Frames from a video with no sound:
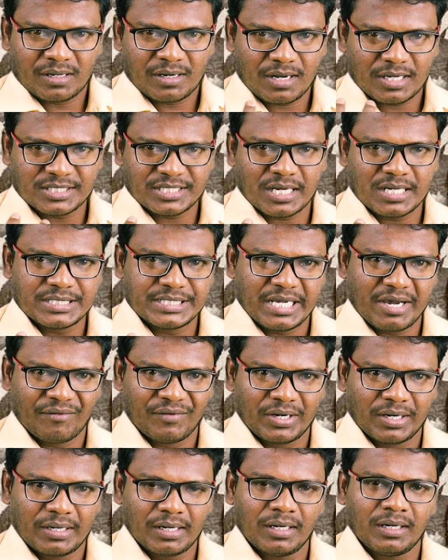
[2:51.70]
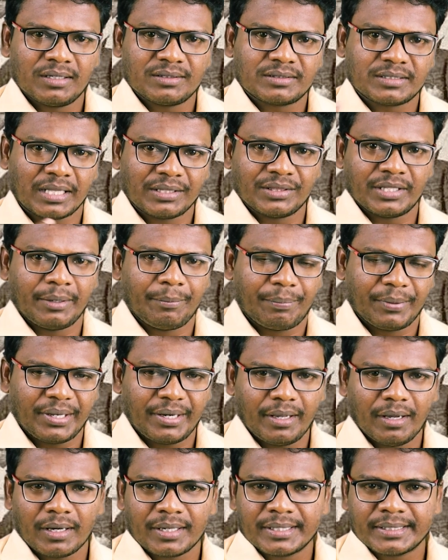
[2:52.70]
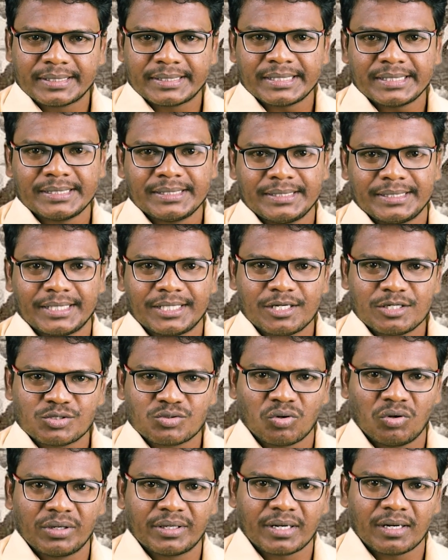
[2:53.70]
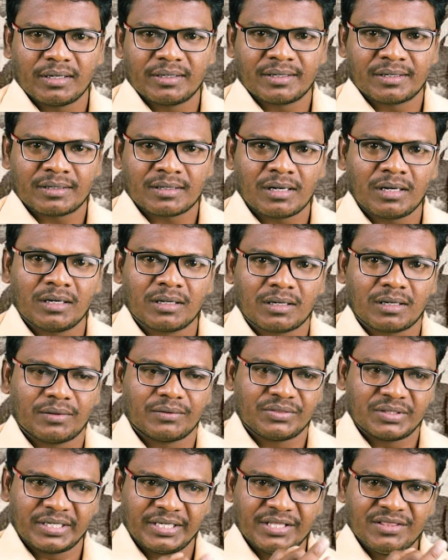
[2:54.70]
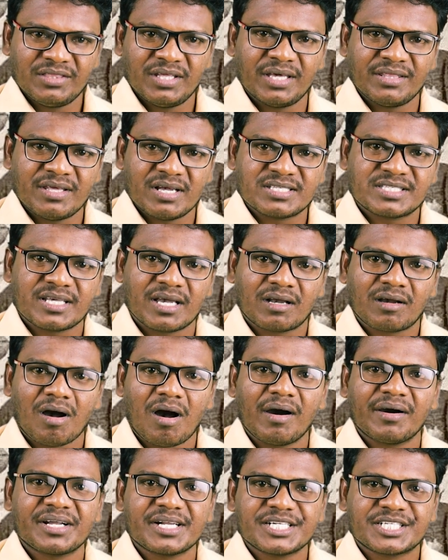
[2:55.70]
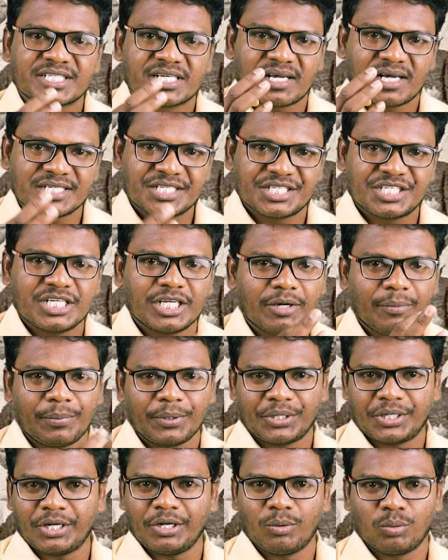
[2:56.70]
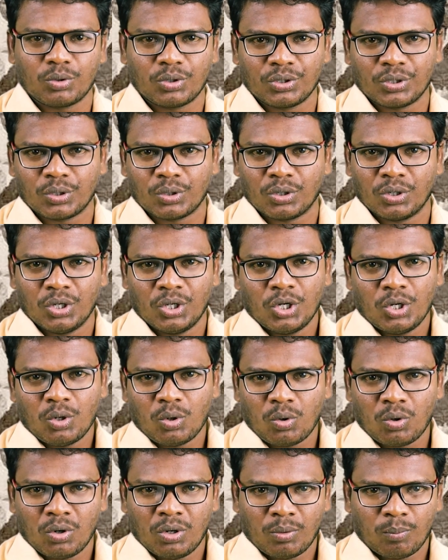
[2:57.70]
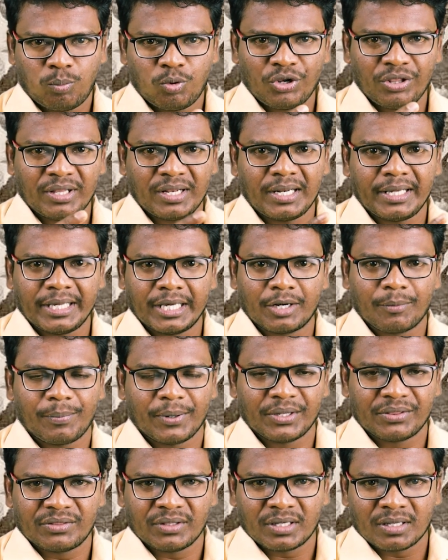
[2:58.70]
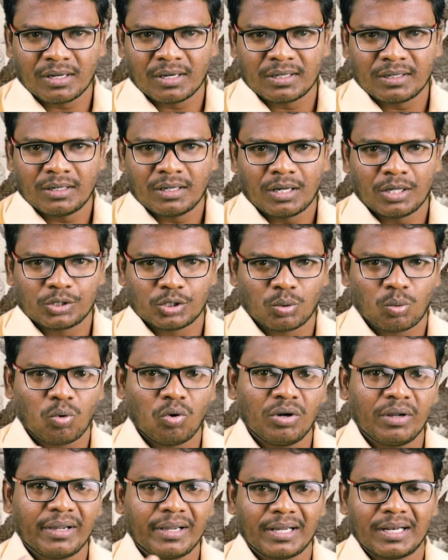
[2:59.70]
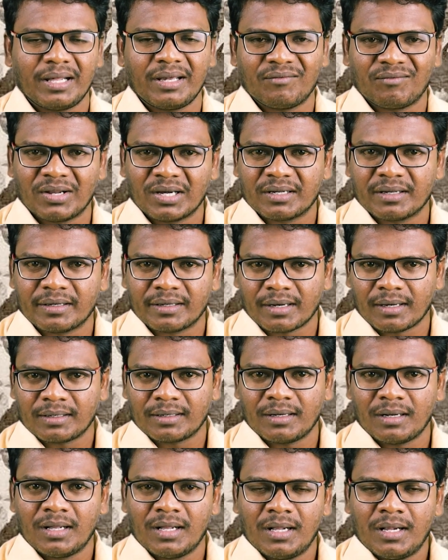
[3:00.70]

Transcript: ராஜாஜி அவர்கள் தந்தை பெரியாருக்கு என்ன சொல்கிறார் என்றால் இந்த இந்திய தேசிய காங்கிரஸ் கட்சியை பற்றி ஒரு புரிதலை ஏற்படுத்துகிறார் அந்த கொள்கைகளை விளக்குகிறார்